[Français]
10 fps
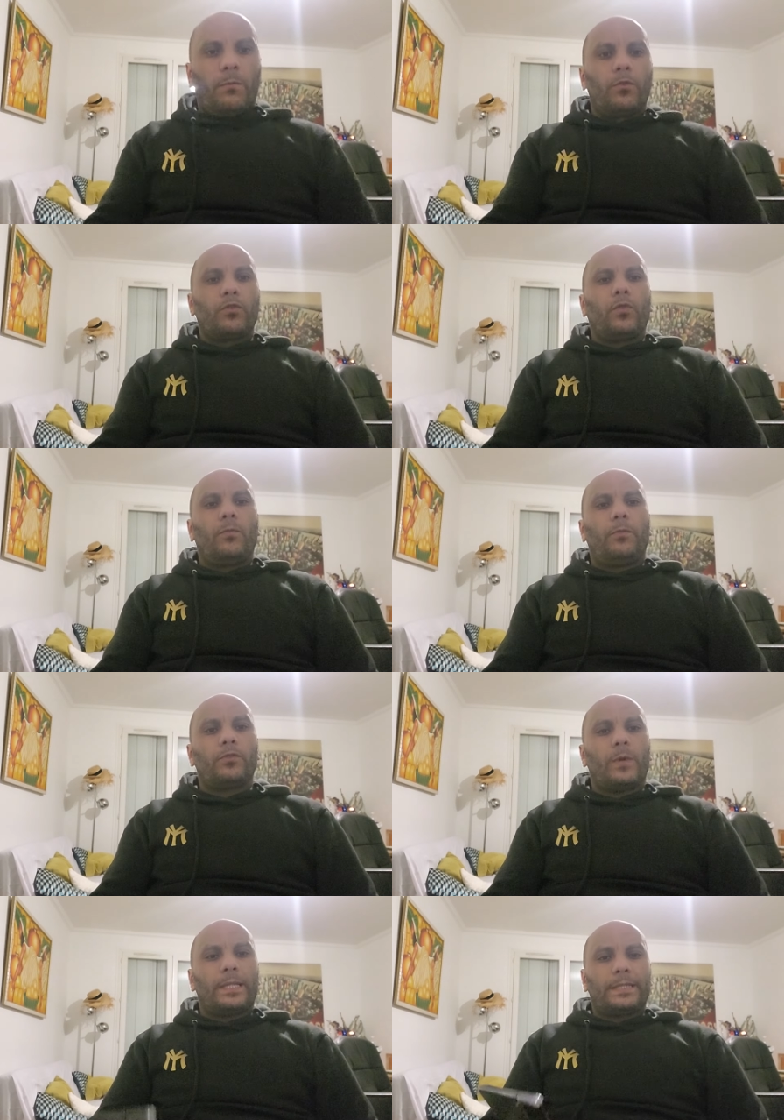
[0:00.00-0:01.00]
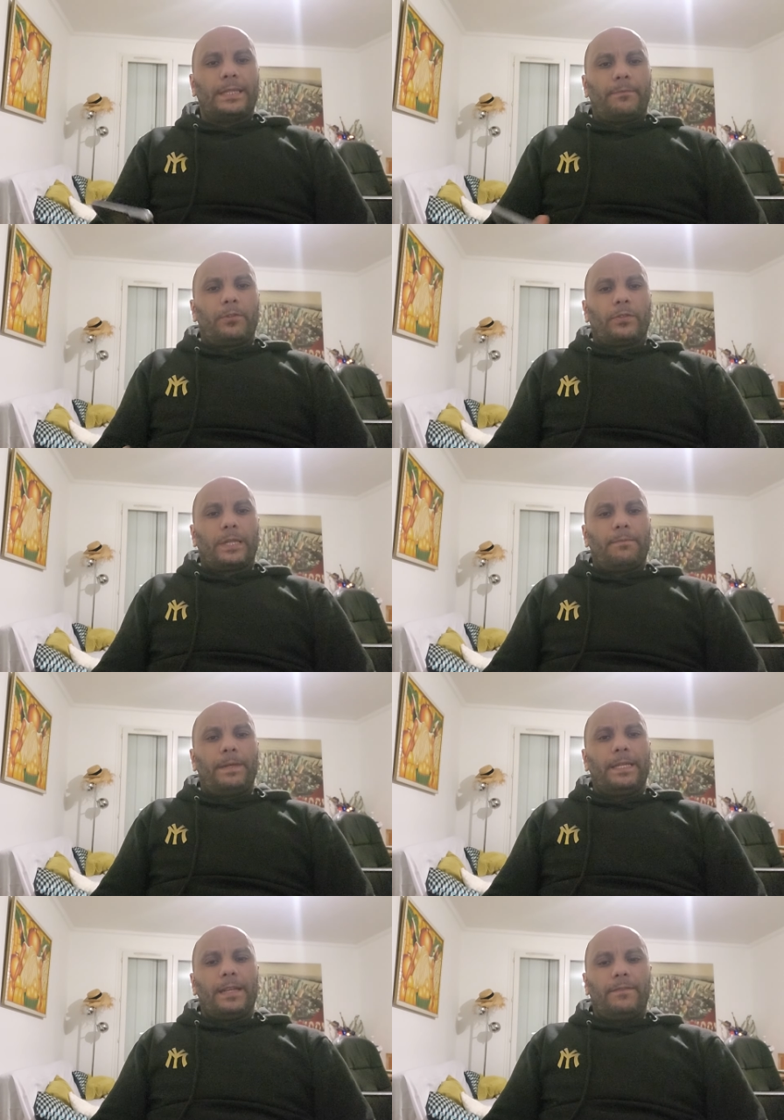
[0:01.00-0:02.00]
Bonjour bonsoir, ça dépend dans quel
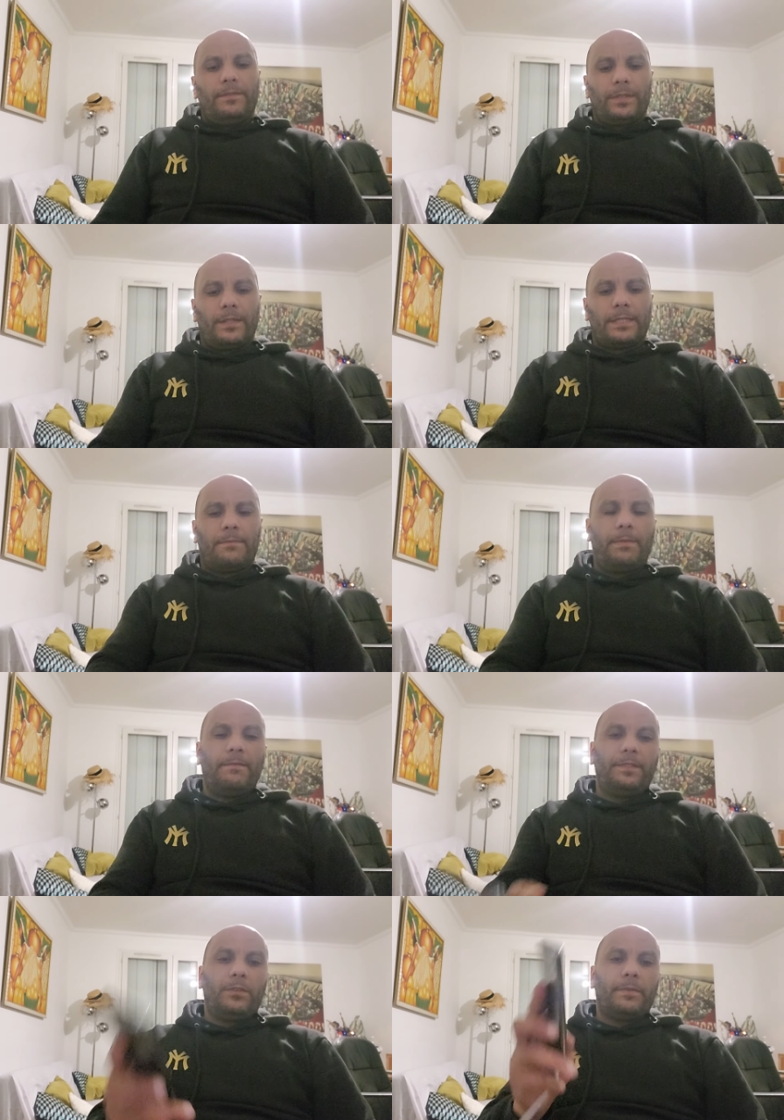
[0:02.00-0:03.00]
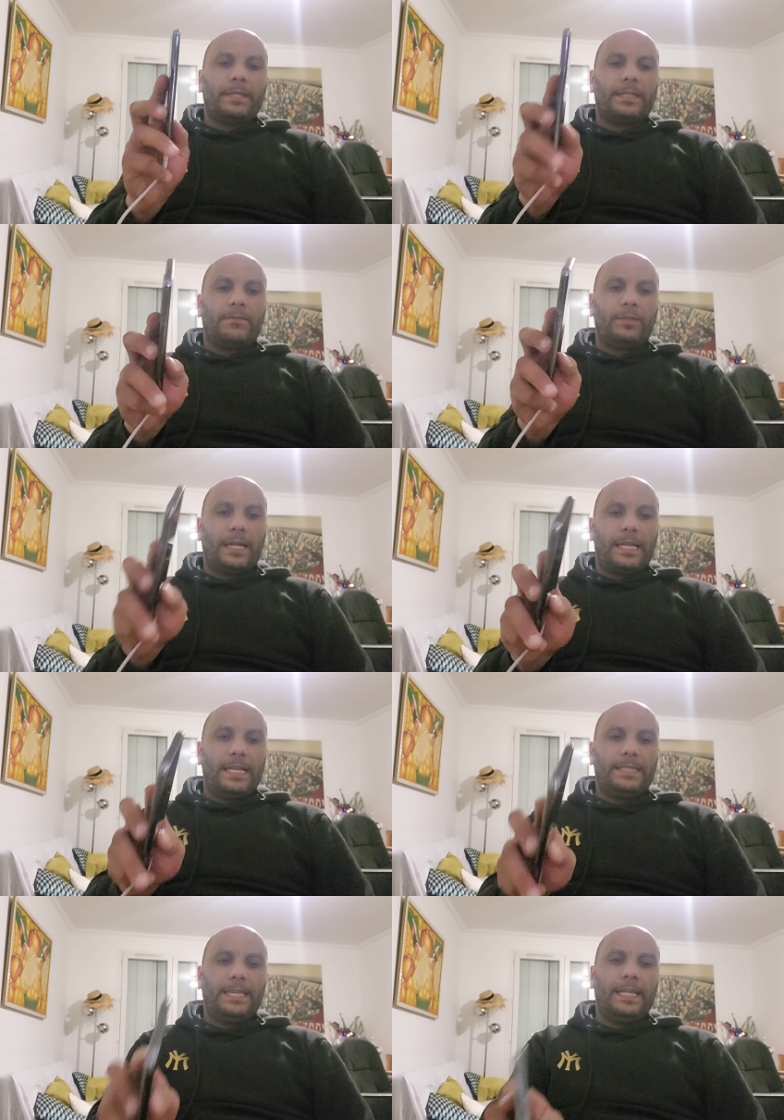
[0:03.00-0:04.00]
pays, quelle vie vous avez cette belle vidéo. Merci à vous de la
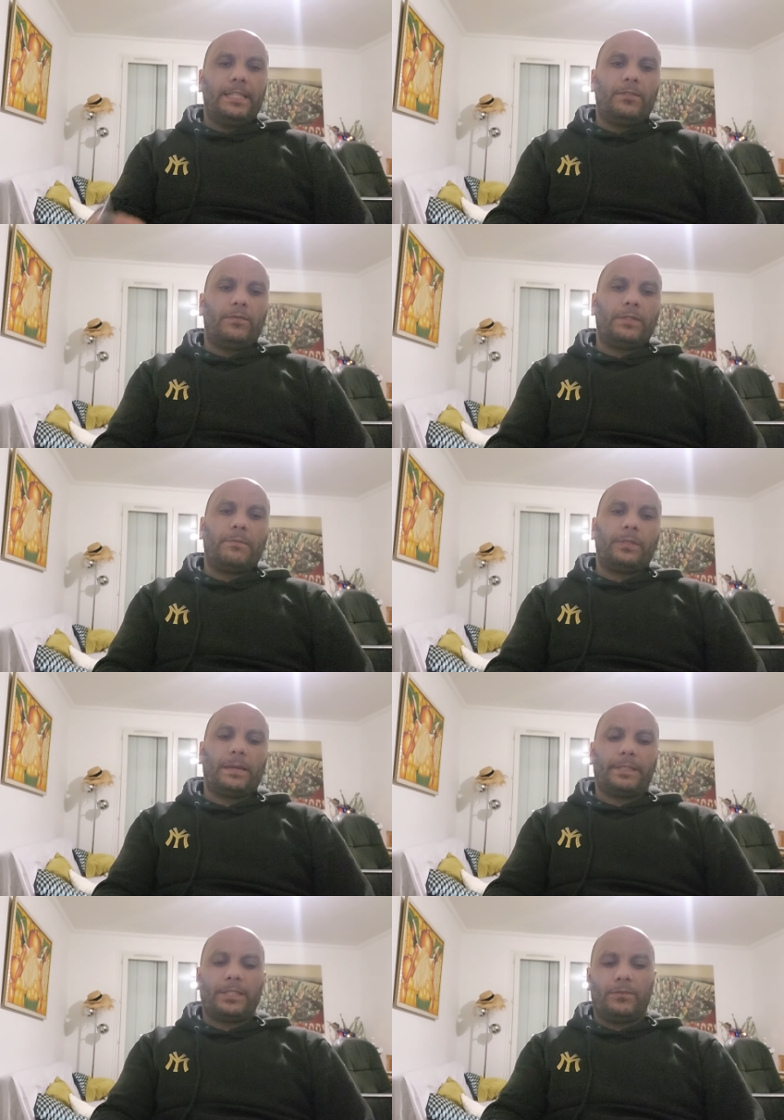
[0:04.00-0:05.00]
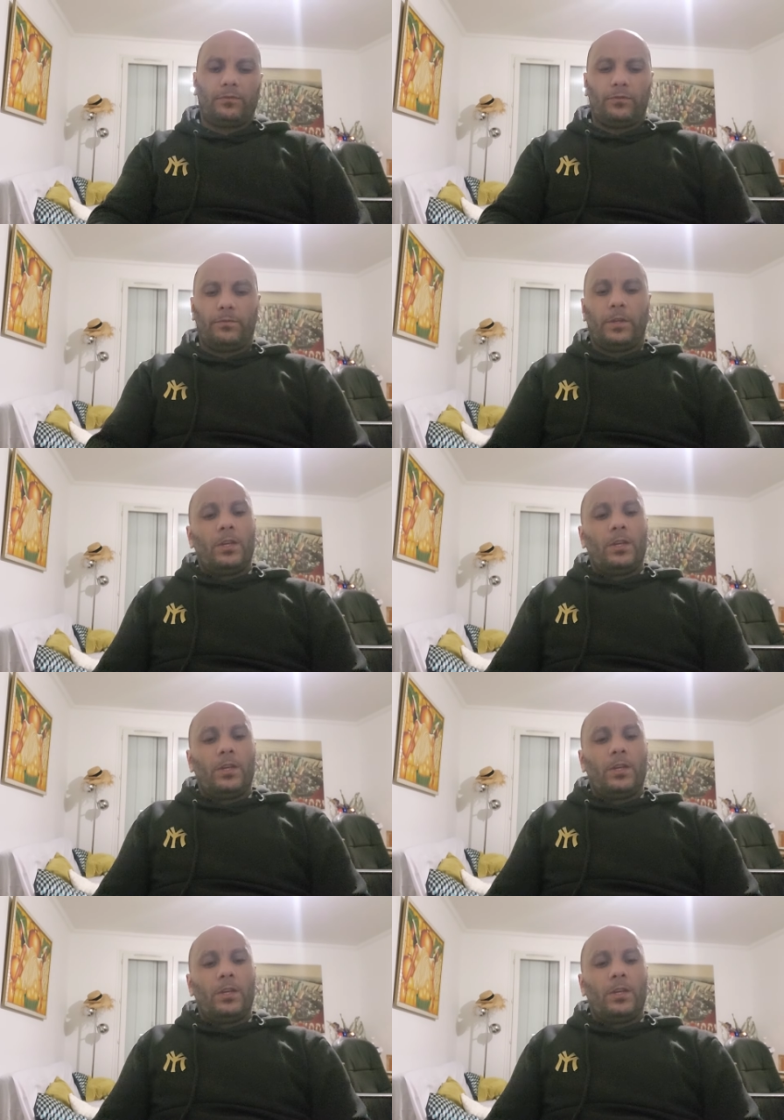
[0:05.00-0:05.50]
liker et de vous abonner à ma chaîne YouTube.